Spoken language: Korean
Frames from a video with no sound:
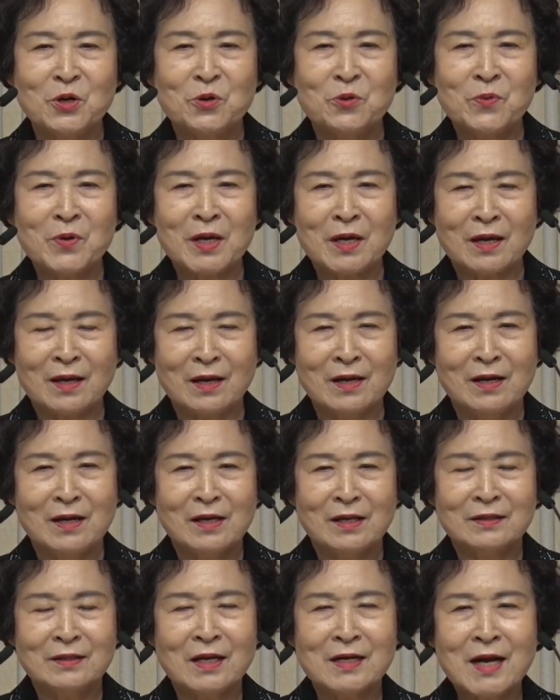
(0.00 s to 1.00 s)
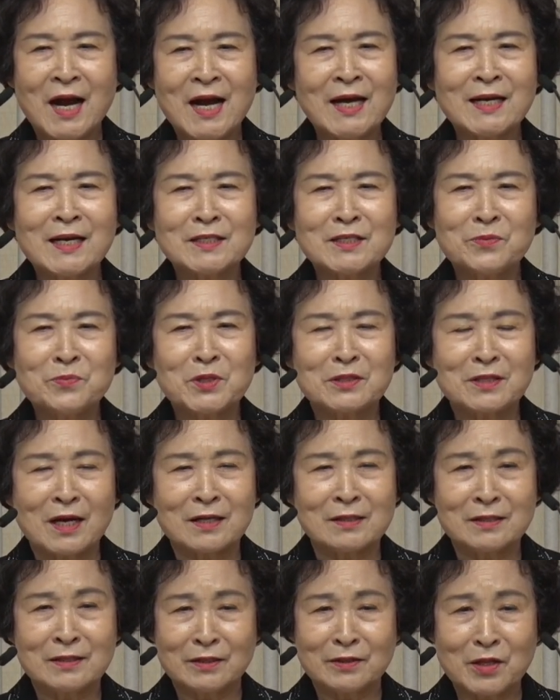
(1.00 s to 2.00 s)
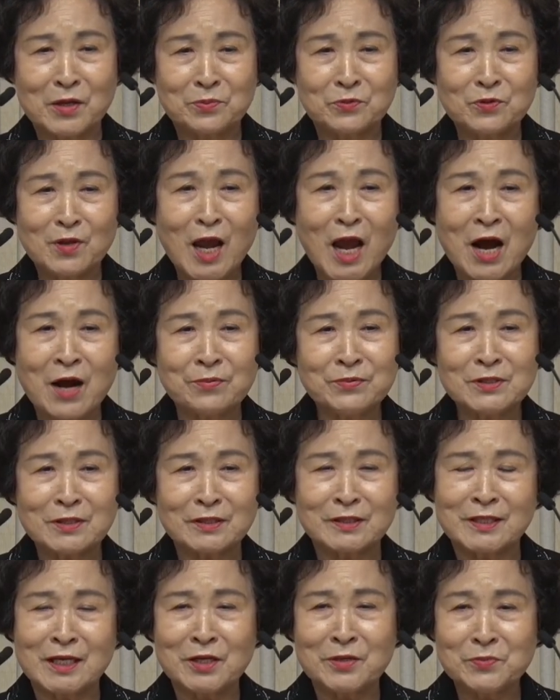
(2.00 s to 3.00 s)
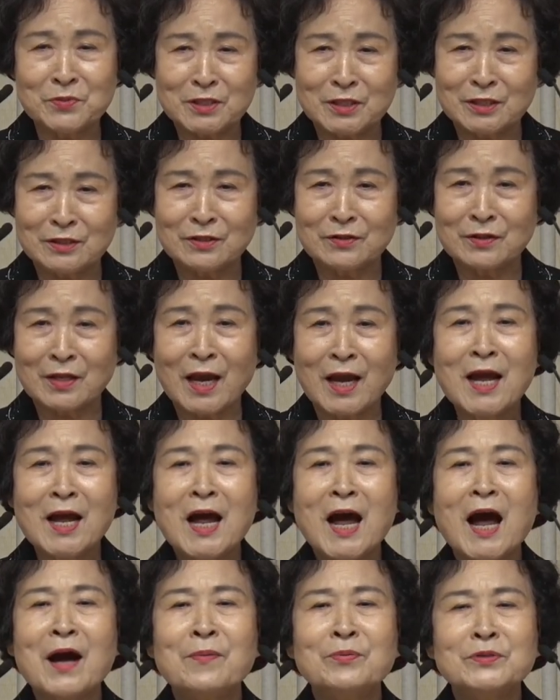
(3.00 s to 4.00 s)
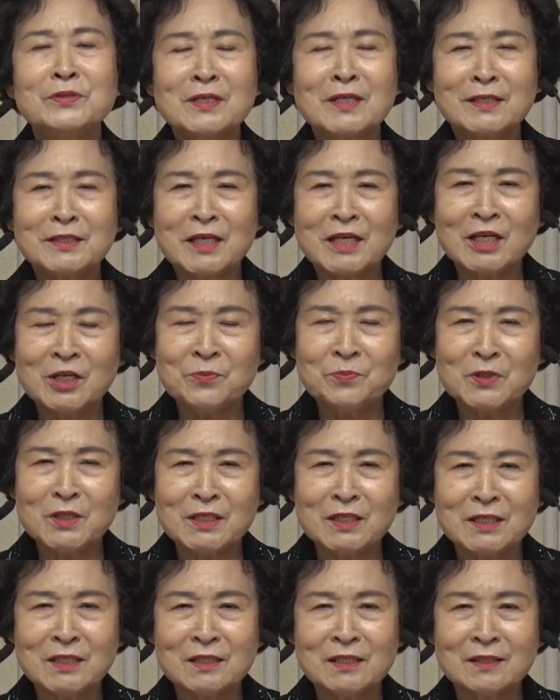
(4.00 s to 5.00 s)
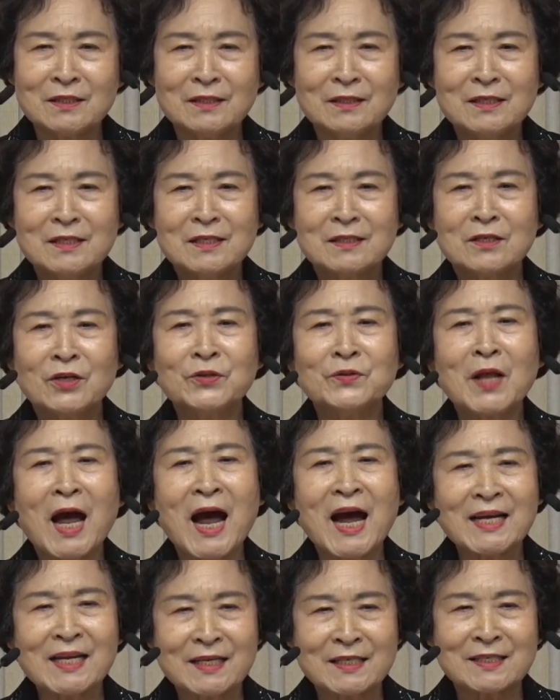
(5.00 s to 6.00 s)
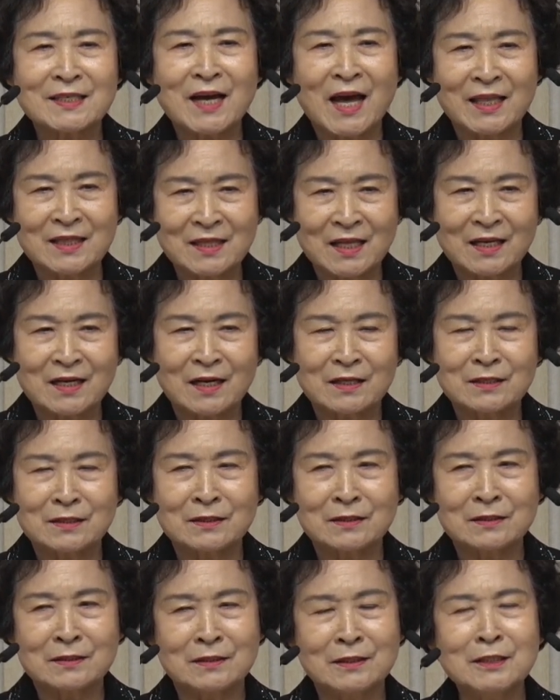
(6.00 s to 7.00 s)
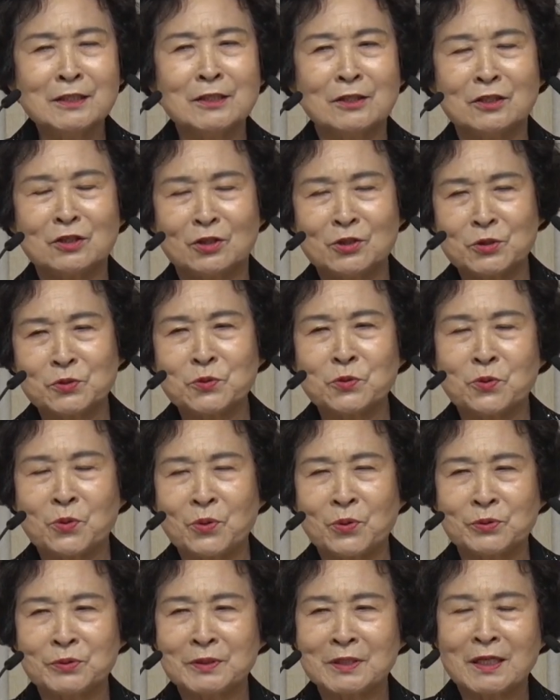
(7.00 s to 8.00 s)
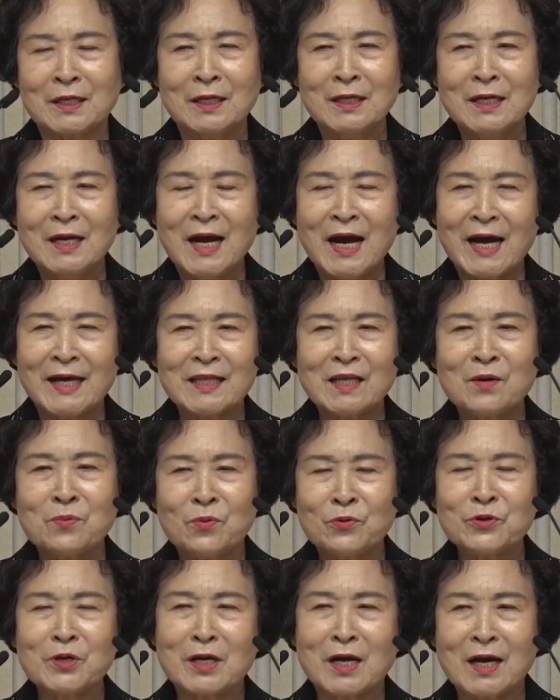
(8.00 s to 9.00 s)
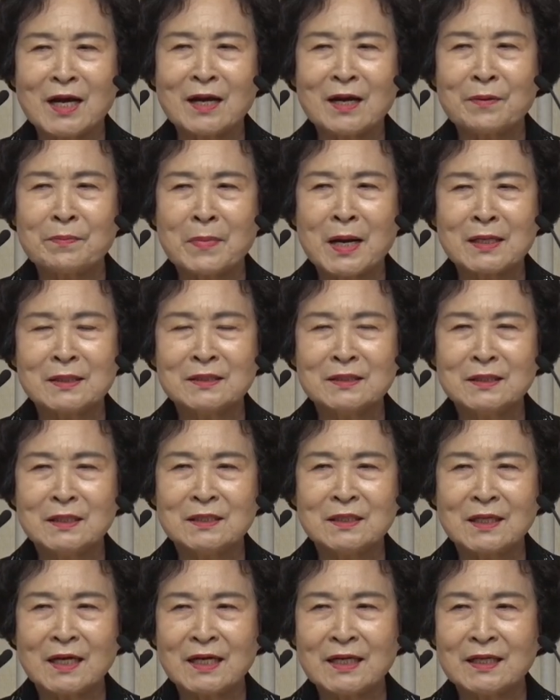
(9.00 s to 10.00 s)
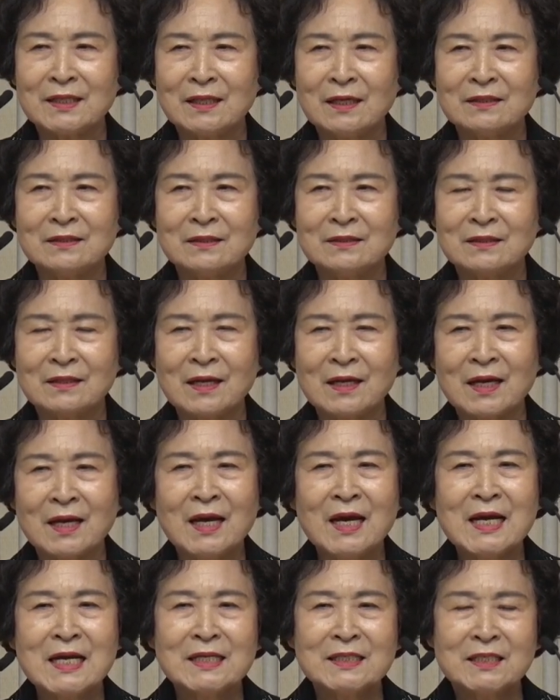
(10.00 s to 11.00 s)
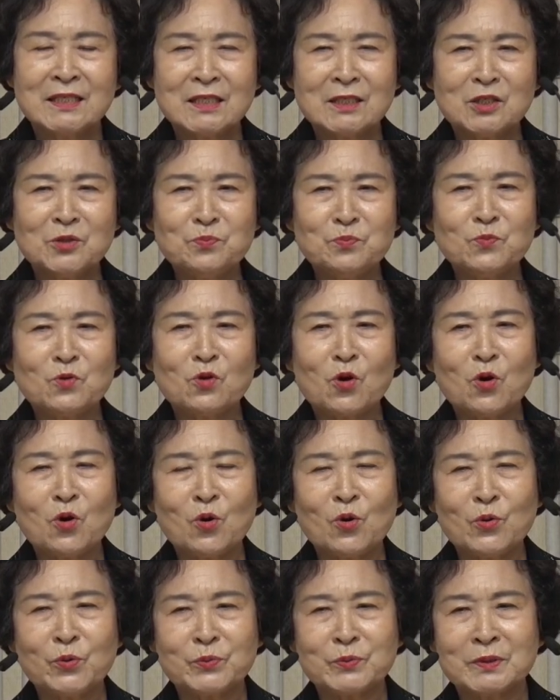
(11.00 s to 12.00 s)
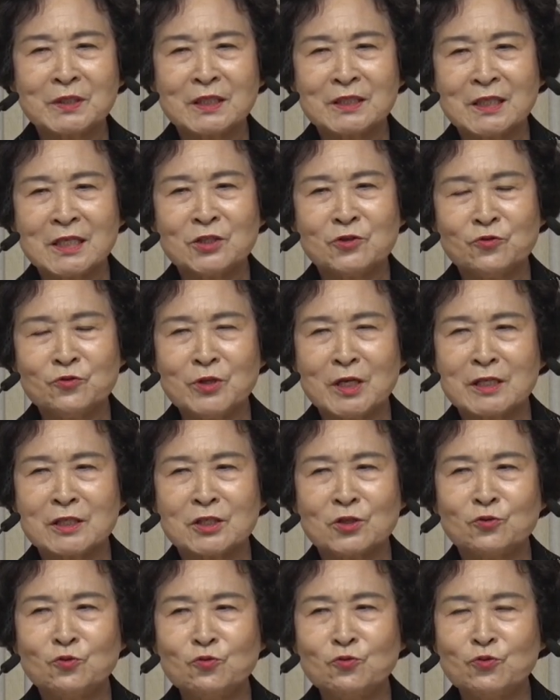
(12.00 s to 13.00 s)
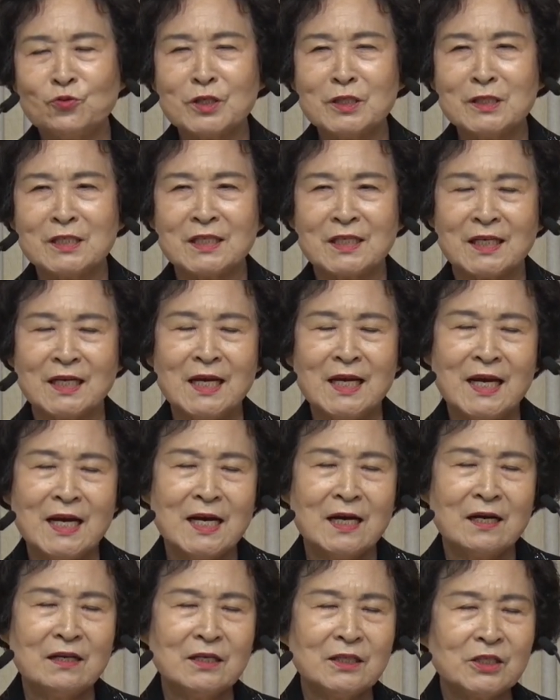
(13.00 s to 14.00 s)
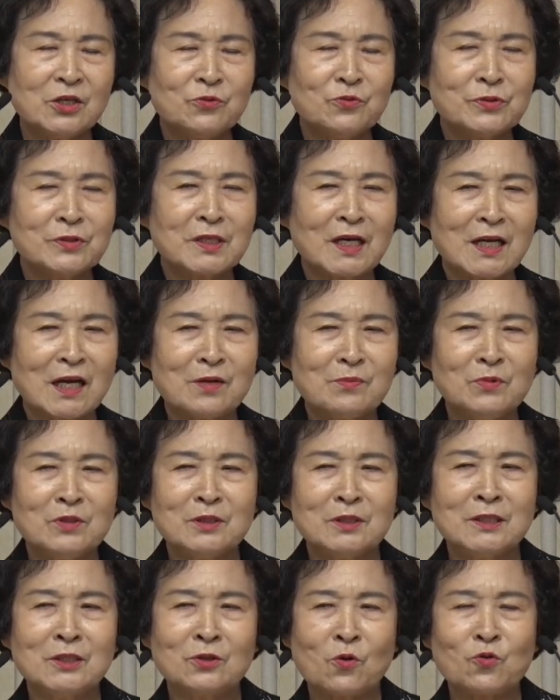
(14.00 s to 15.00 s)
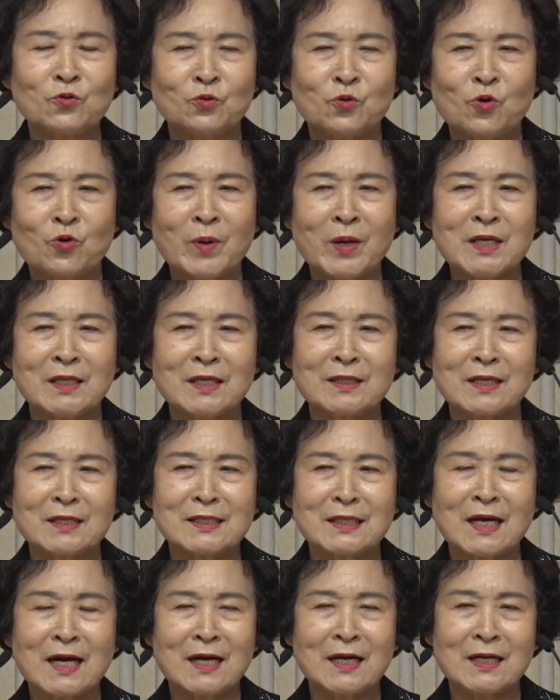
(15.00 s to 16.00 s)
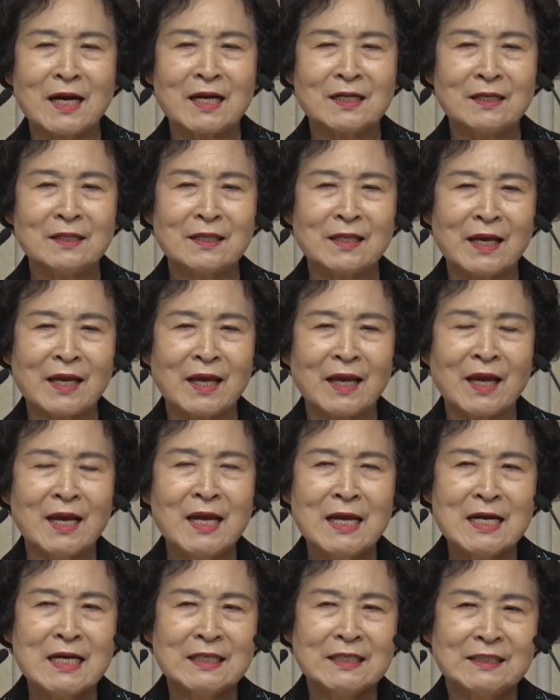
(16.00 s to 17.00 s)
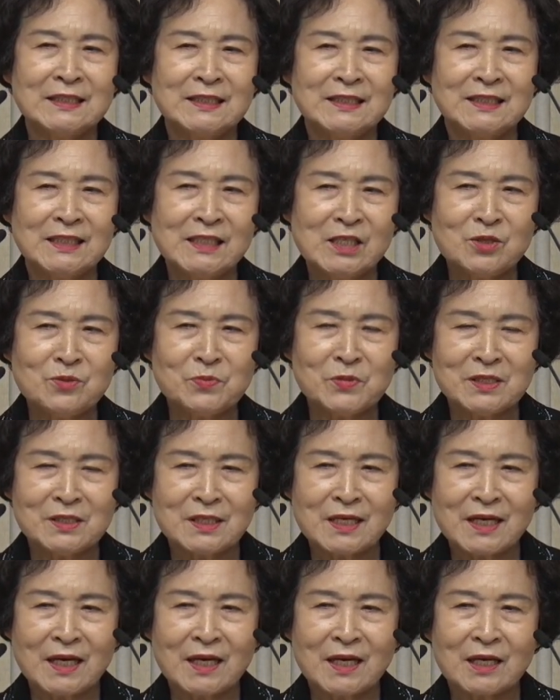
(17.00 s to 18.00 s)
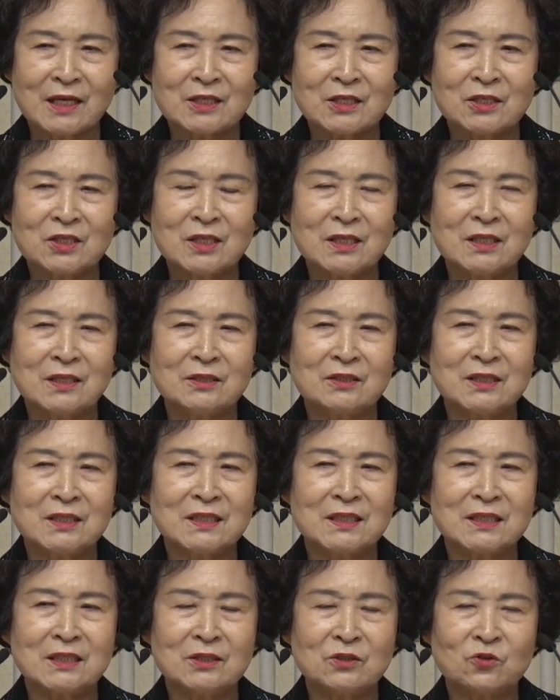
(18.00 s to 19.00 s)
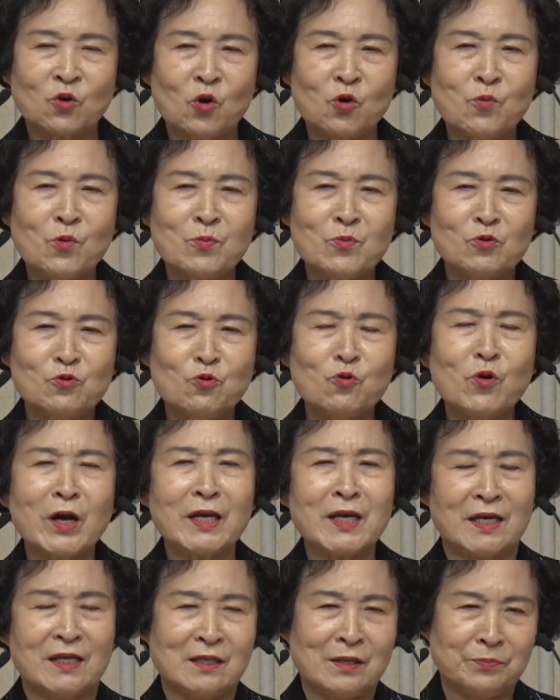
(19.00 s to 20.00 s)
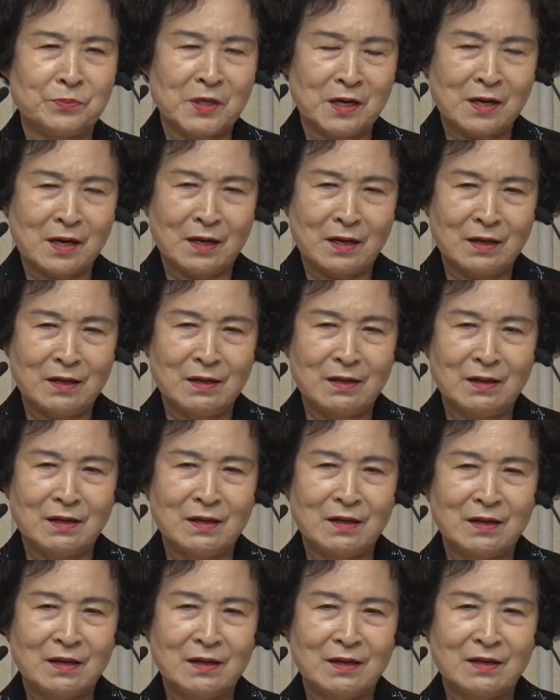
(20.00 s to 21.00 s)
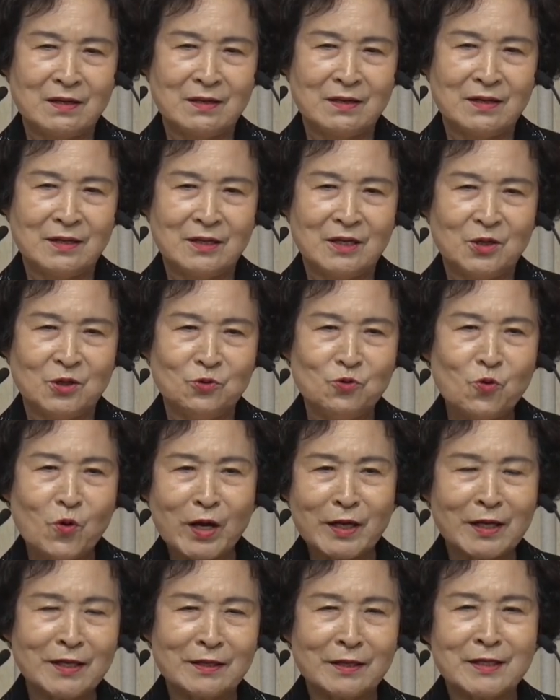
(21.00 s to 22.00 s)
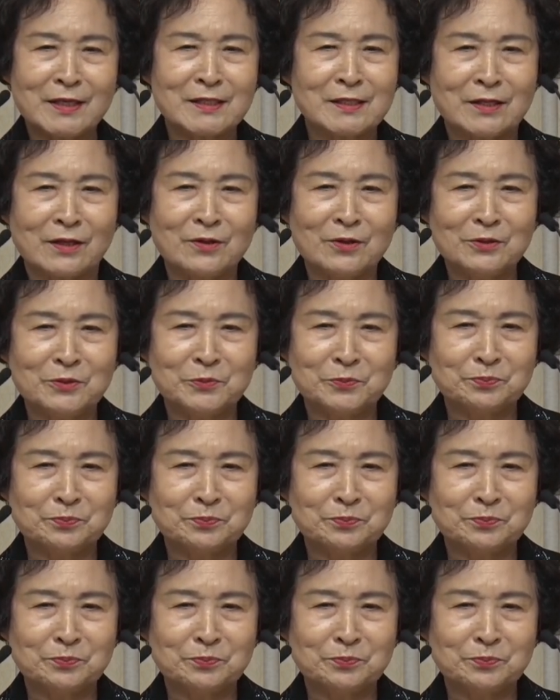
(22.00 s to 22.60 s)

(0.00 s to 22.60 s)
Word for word: 왜? 나는 하나님의 딸이기 때문에 아버지가 책임지시는데 아버지가 책임지시는 선 안에서 한다라는 그런 뜻으로 이제 하다 보니까 많은 일을 하게 됐는데 지금도 이제 제 주위에서 누구든지 어려운 사람은 저는 꼭 돌봐야 된다 생각을 하는데 지금 이제 돌봄을 누가 해야 됩니까? 누가 해야 되겠어요?